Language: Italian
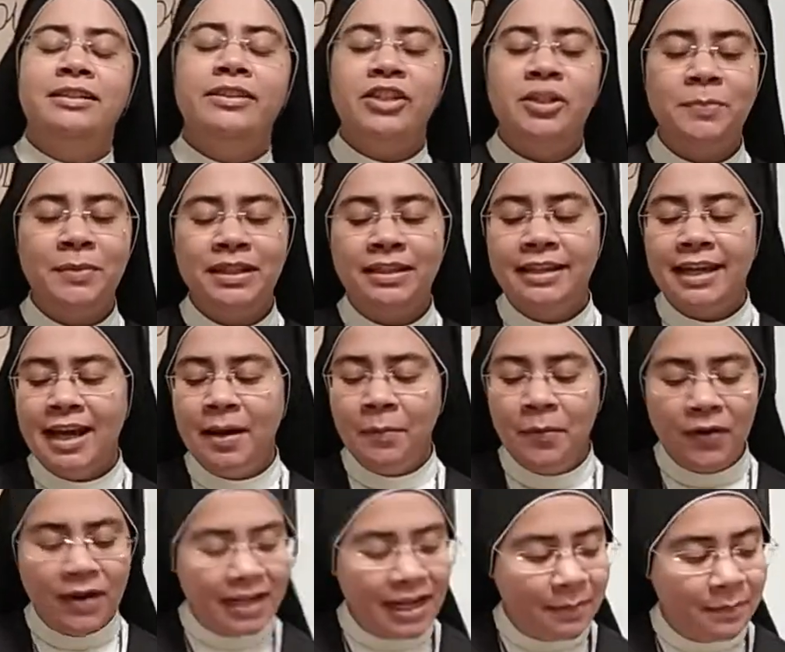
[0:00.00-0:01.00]
Ci
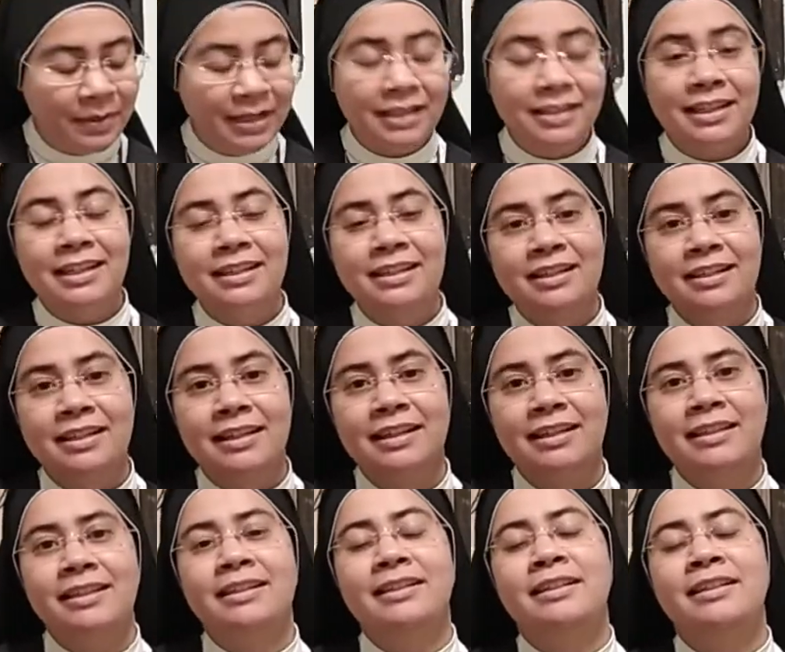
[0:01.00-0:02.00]
mettiamo alla
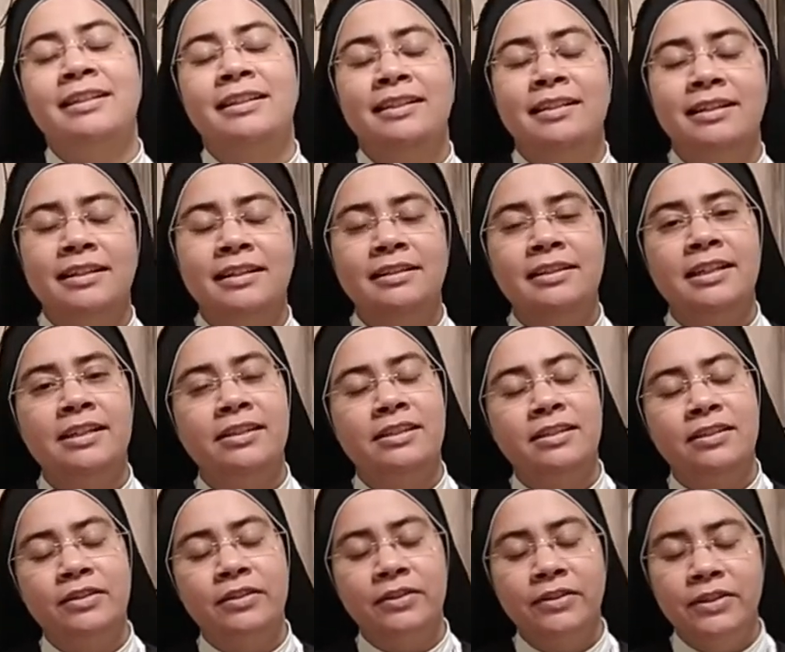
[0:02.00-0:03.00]
presenza del
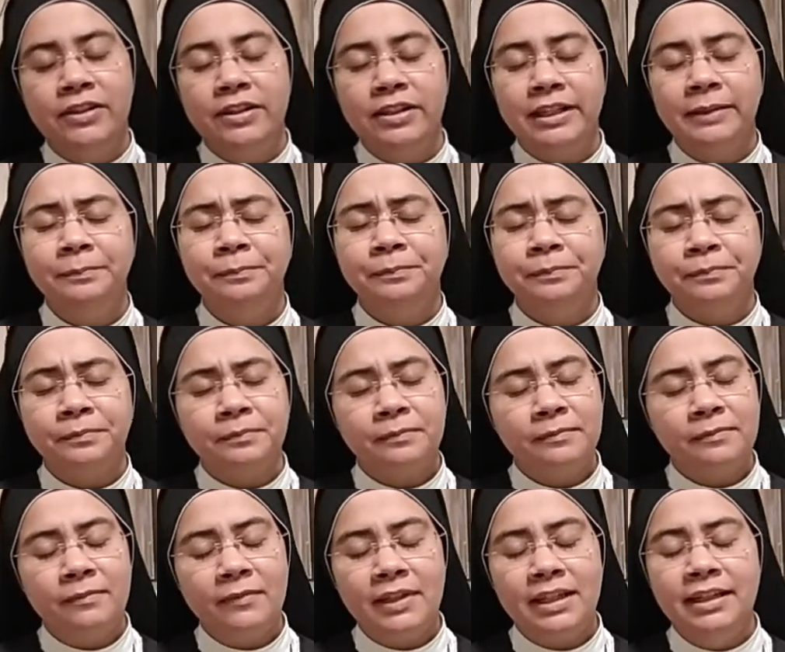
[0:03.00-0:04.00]
Signore
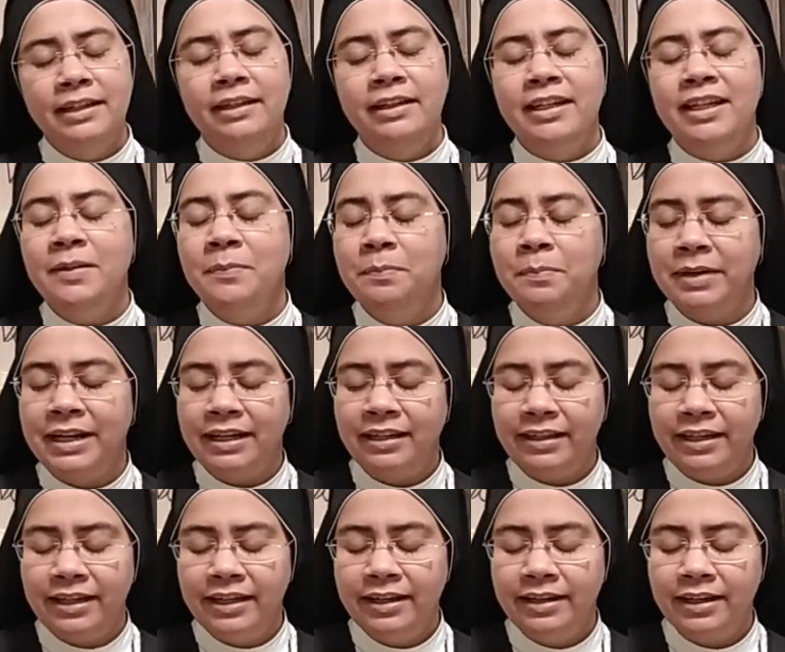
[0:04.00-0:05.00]
in
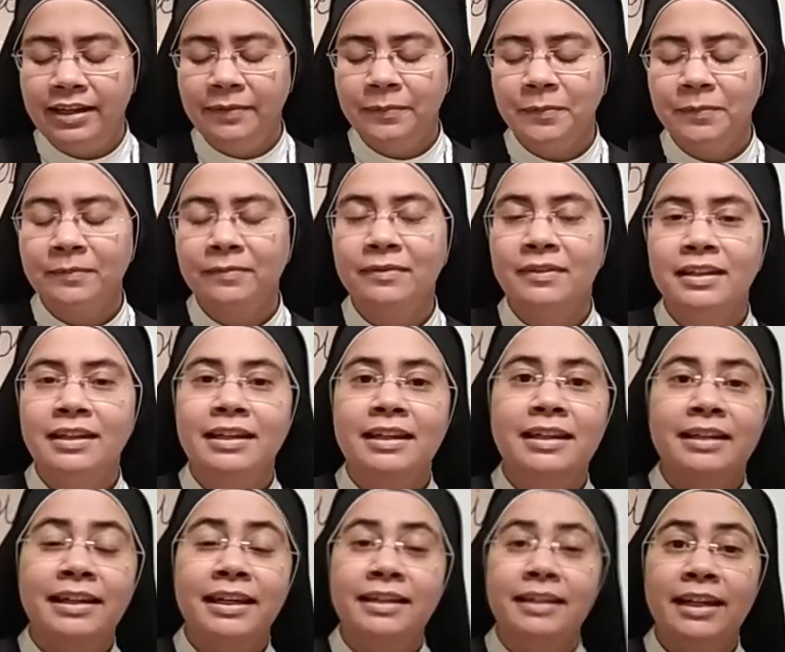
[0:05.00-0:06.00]
preghiera,
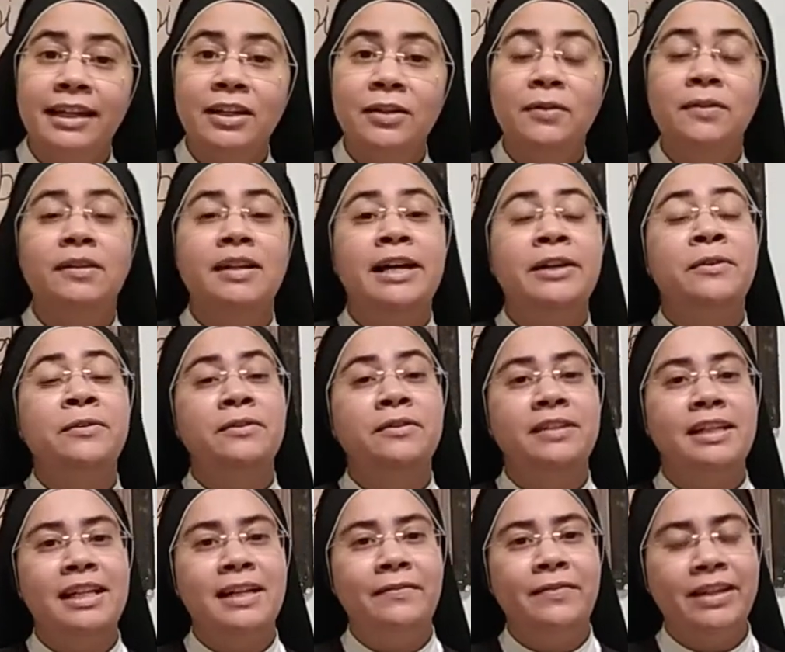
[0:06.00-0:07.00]
chiedendo
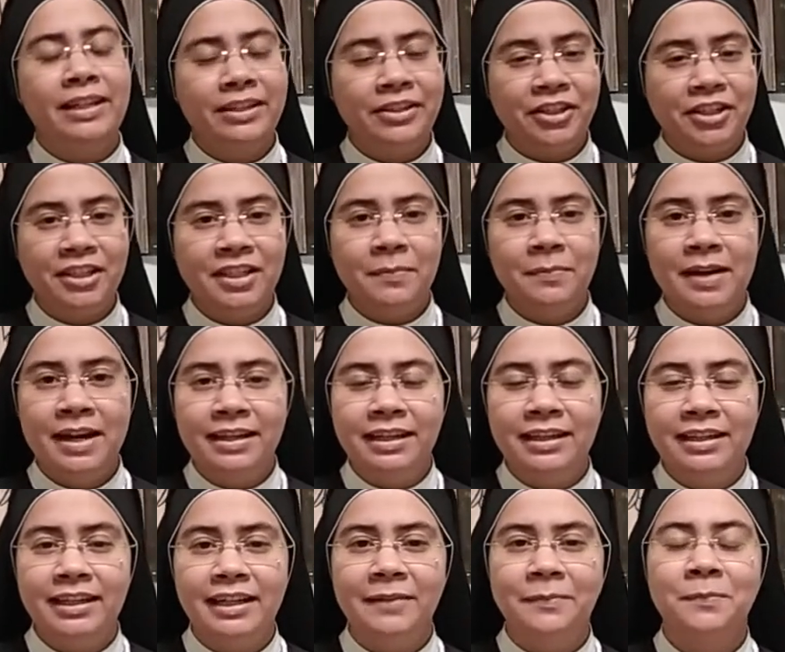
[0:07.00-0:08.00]
l'aiuto della Vergine
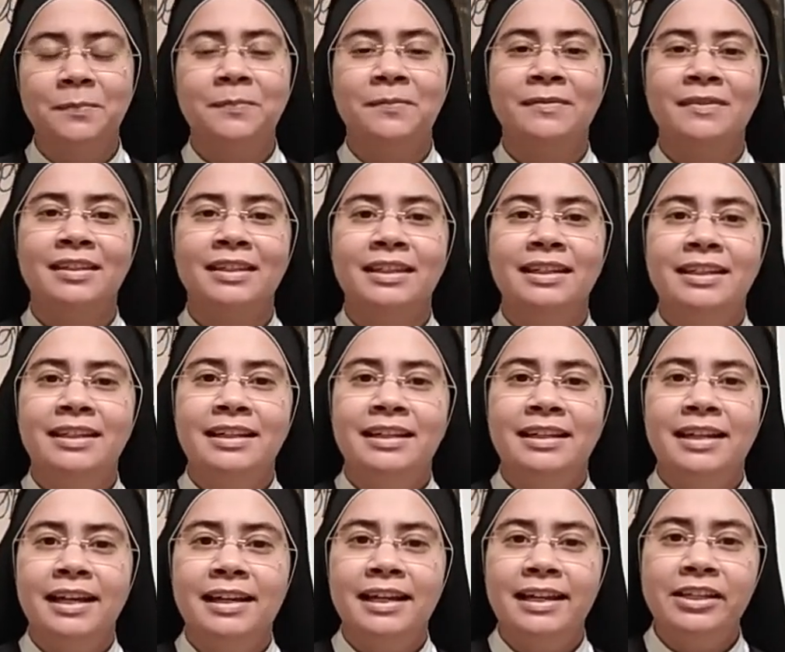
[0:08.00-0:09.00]
Maria,
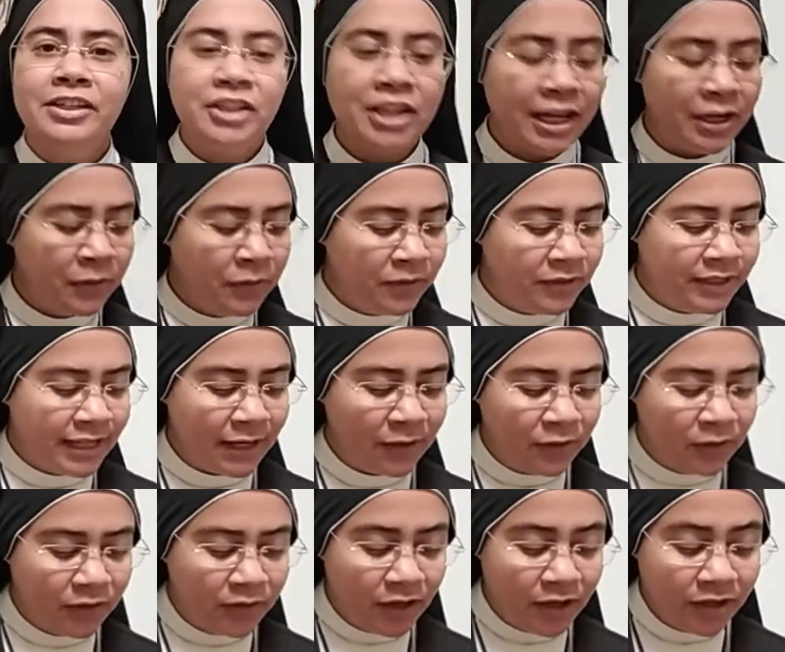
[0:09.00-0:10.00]
che lei ci aiuti
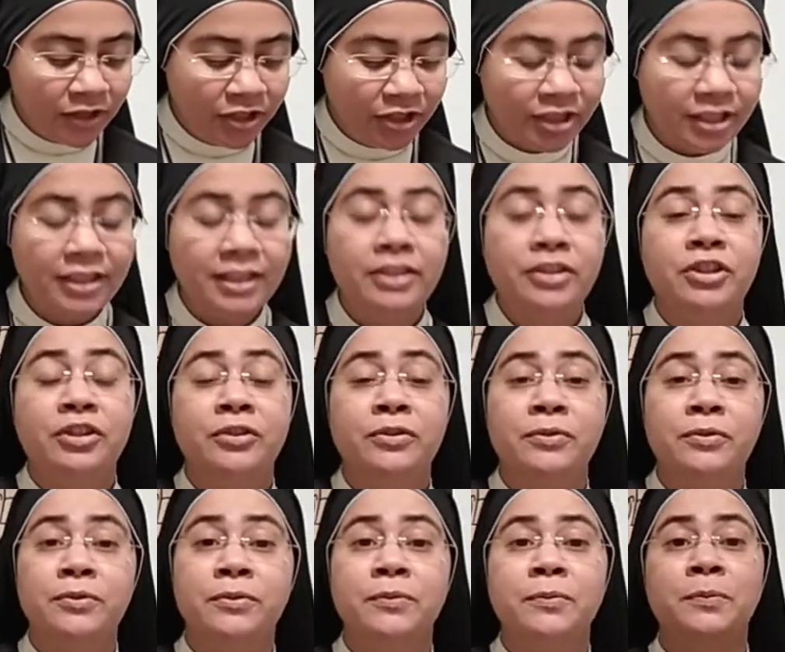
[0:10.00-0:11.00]
a conoscere
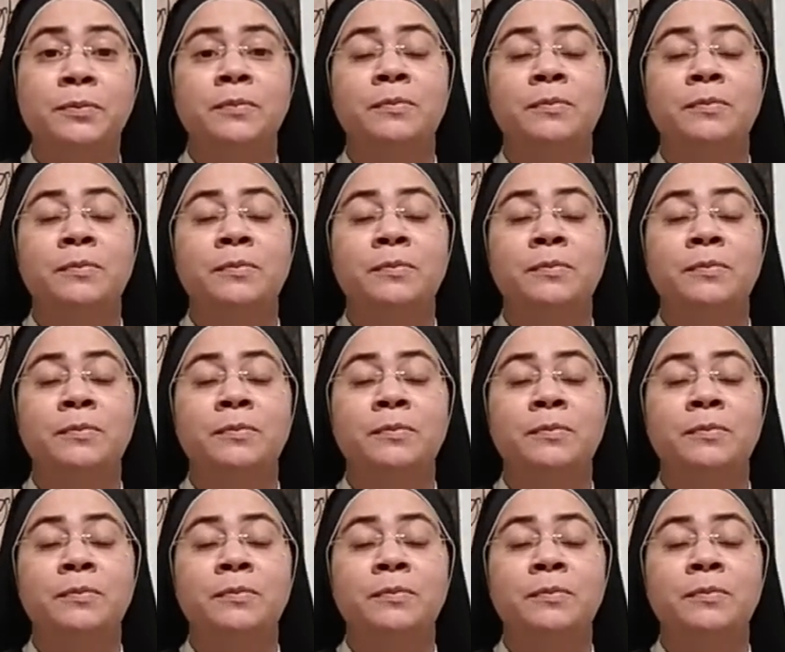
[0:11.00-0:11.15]
Gesù,